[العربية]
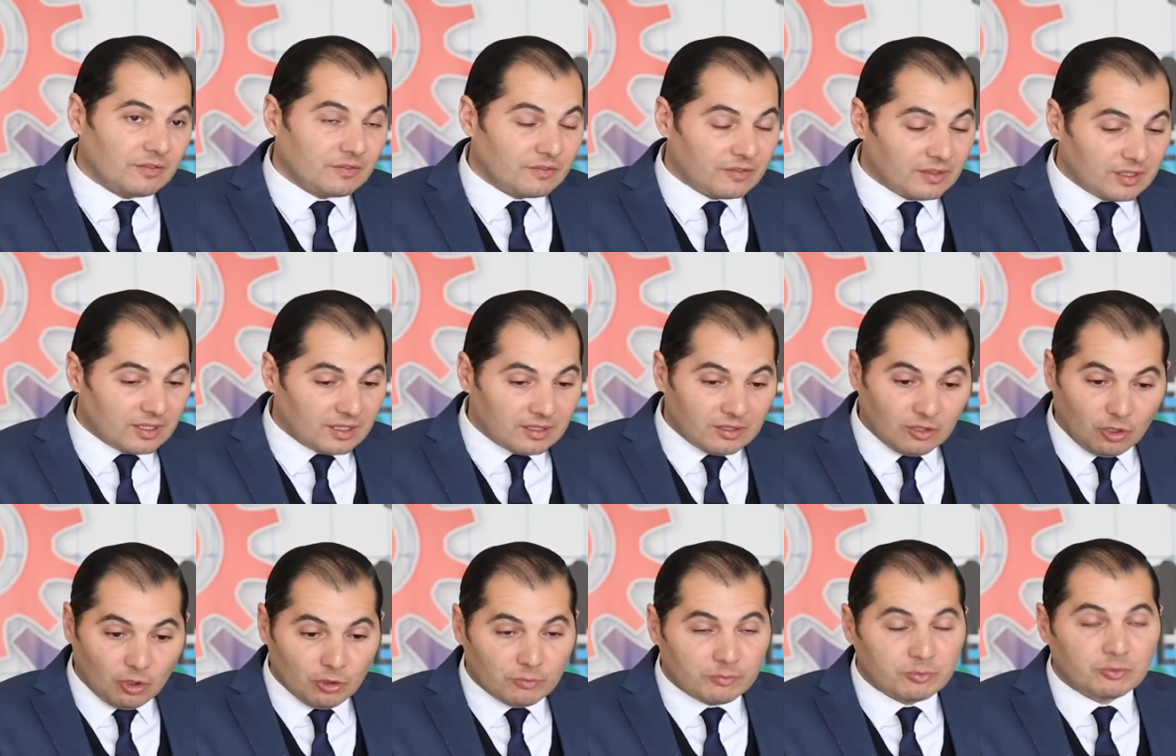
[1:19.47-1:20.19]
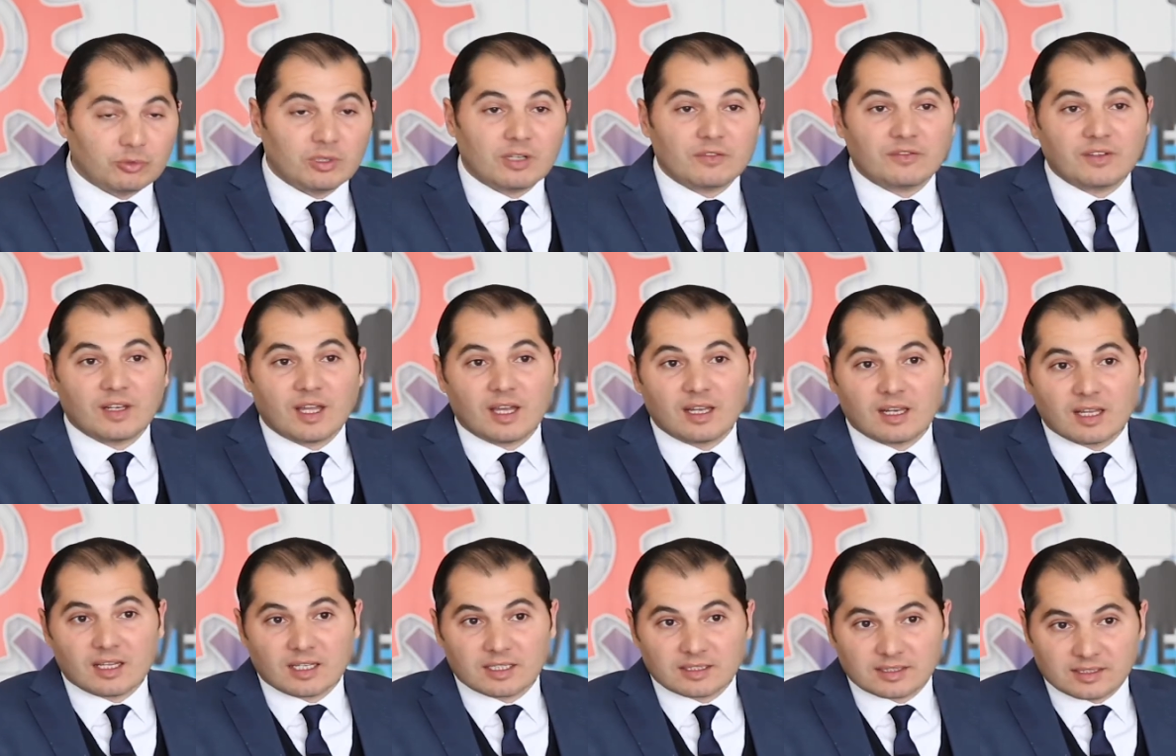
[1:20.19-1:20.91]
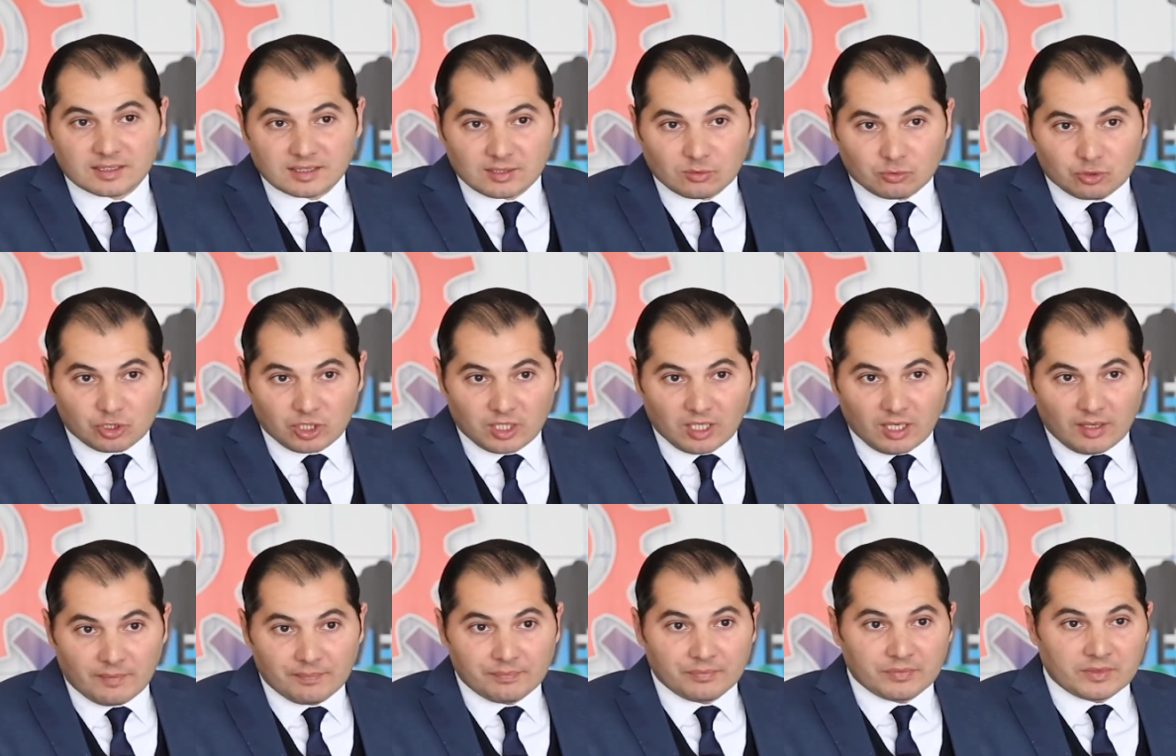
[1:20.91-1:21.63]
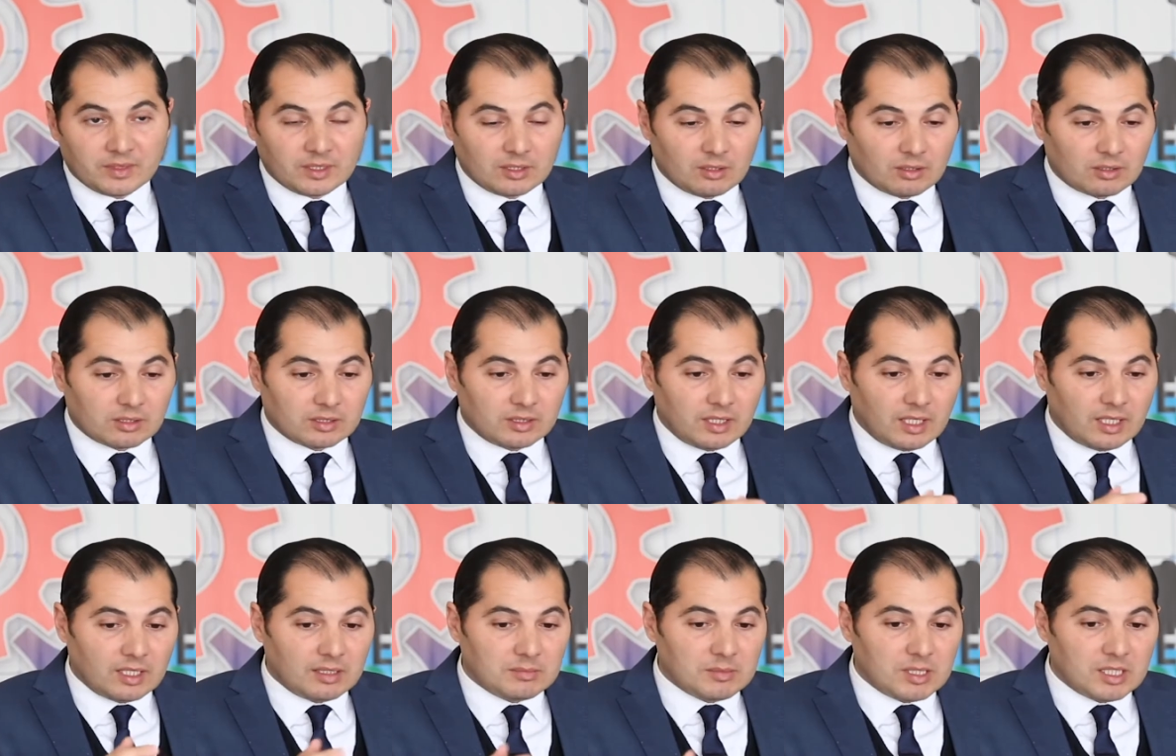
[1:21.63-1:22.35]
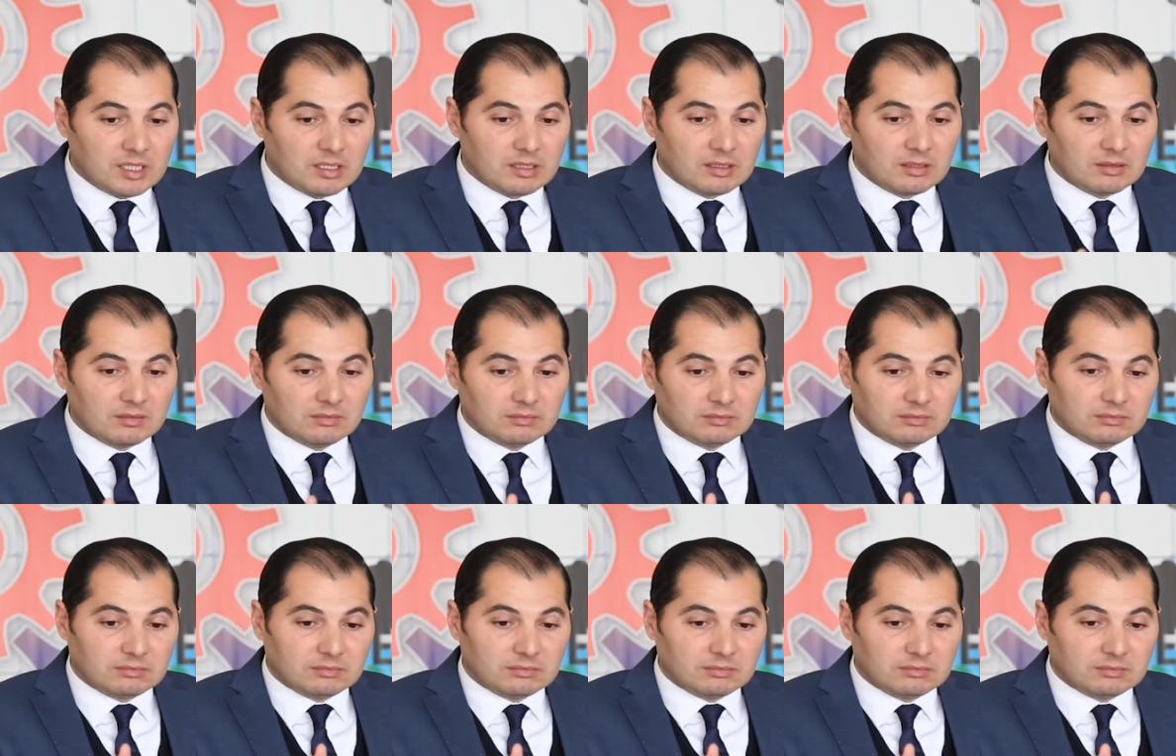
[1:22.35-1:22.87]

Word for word: في الحب ولا في العلاقات الزوجيه دونك دائما